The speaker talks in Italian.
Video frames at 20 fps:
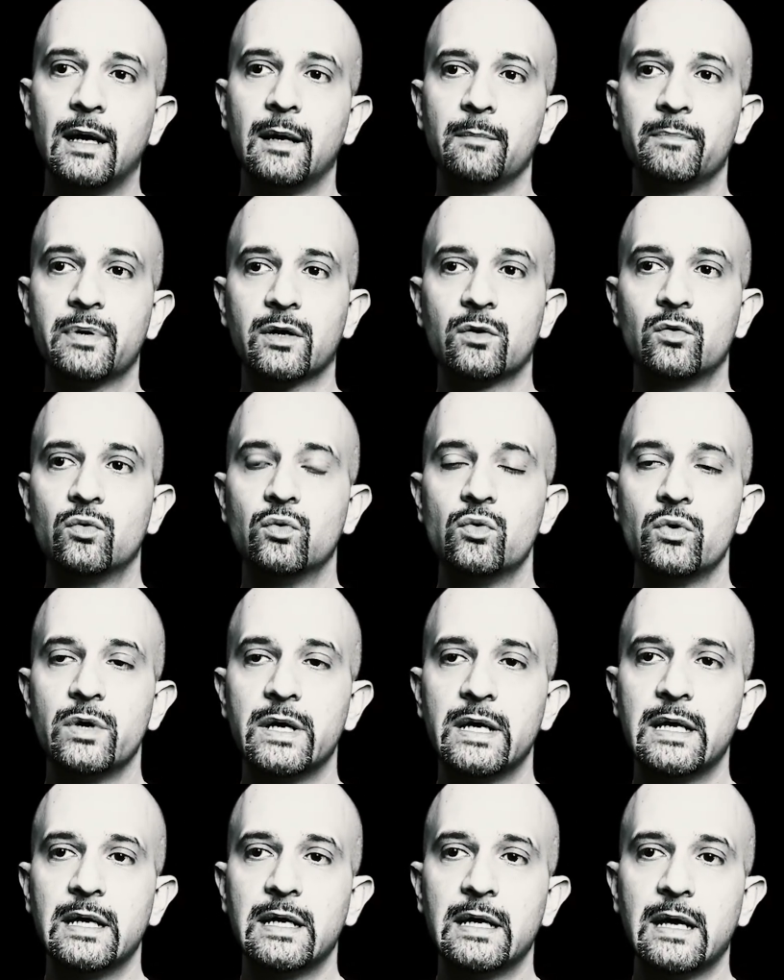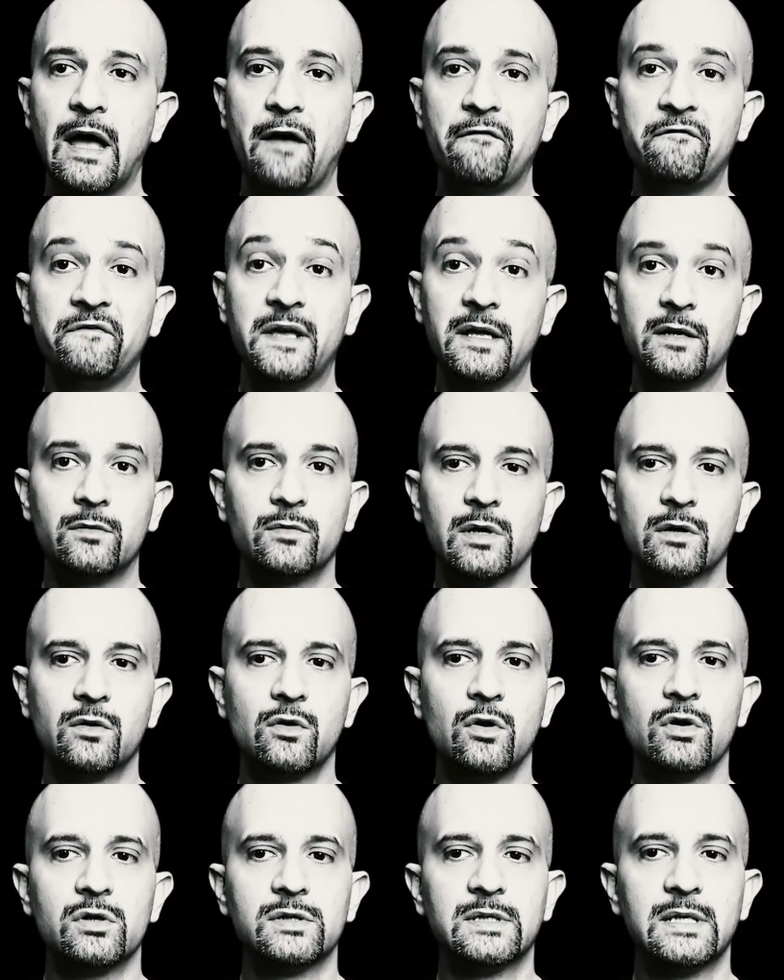per cui avviene una
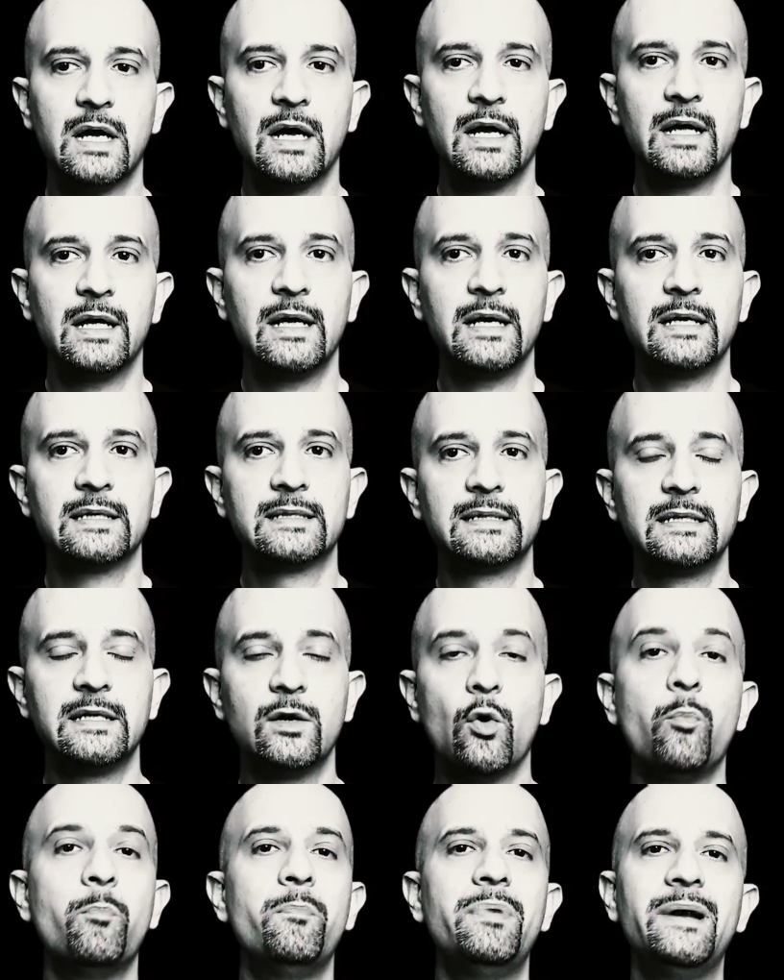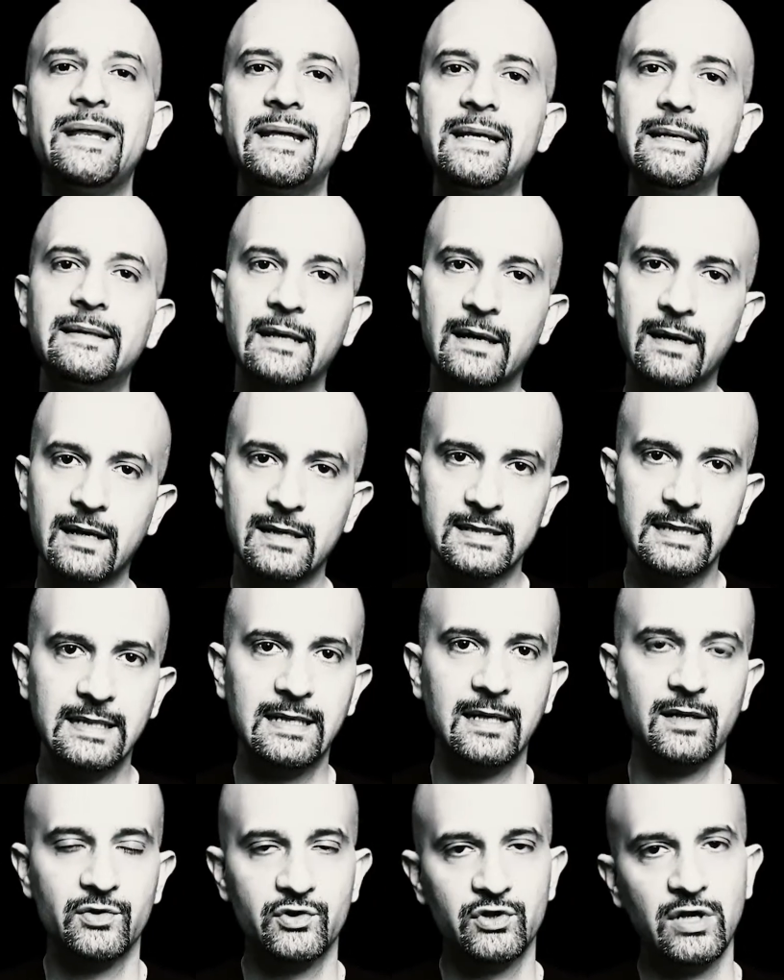cosa e si oblitera, si
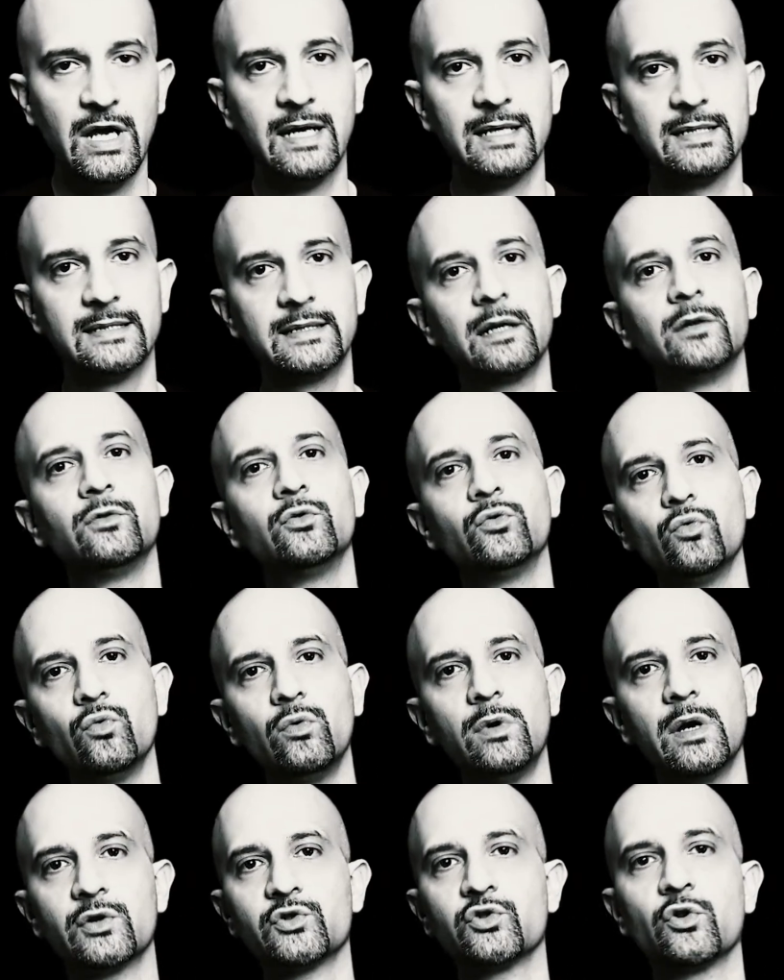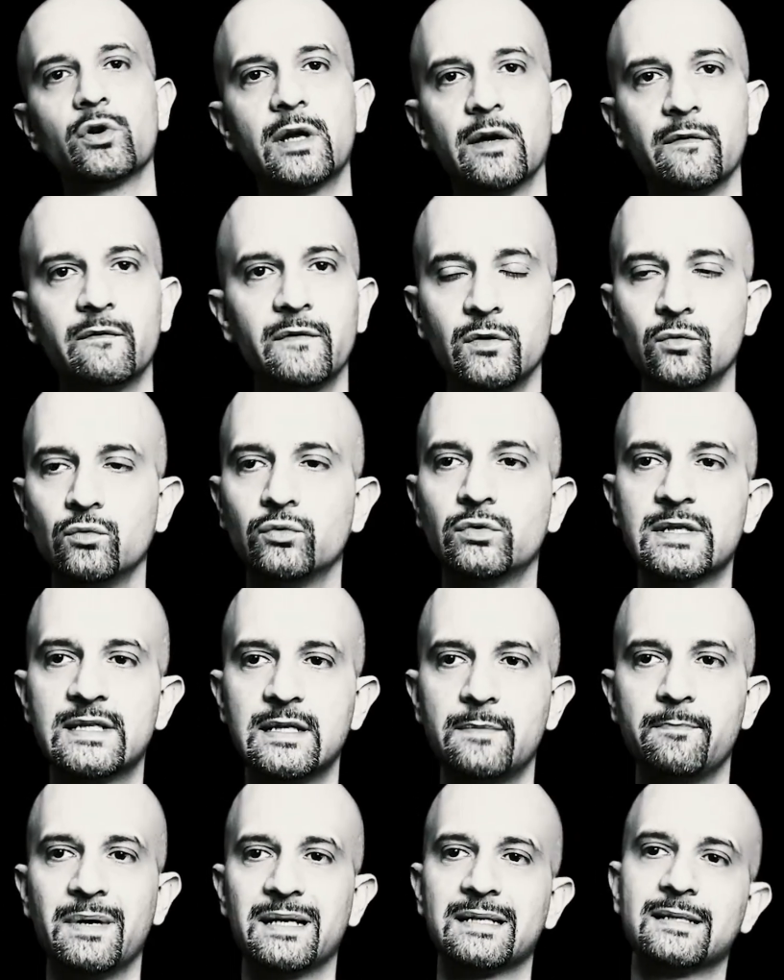cancella, si annulla ciò che è avvenuto e
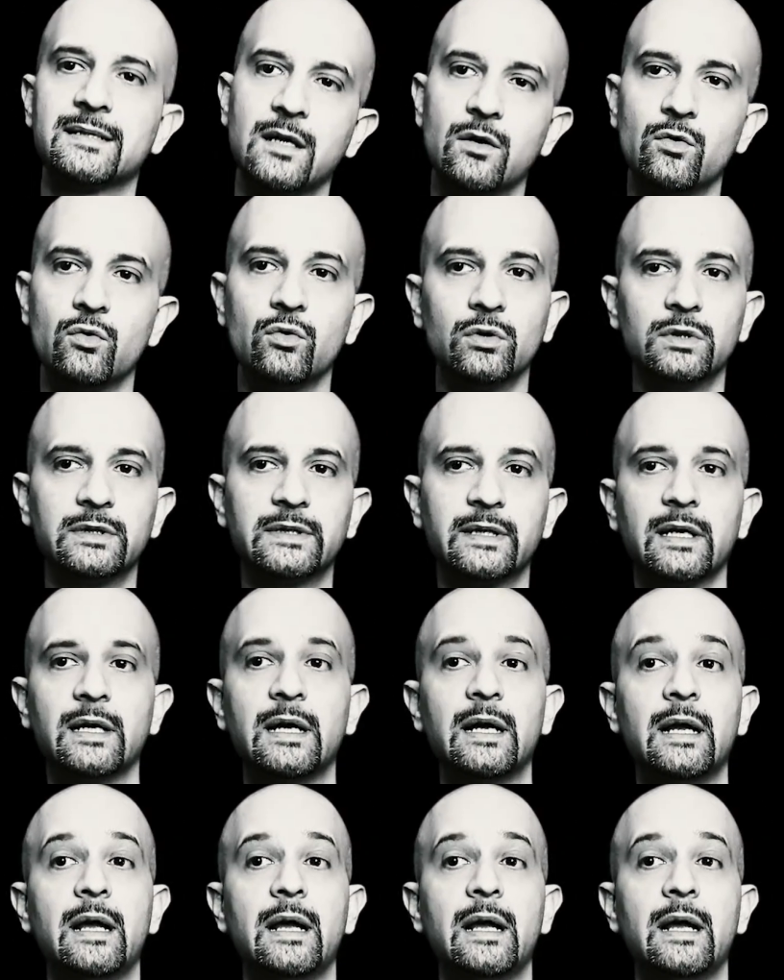si passa oltre.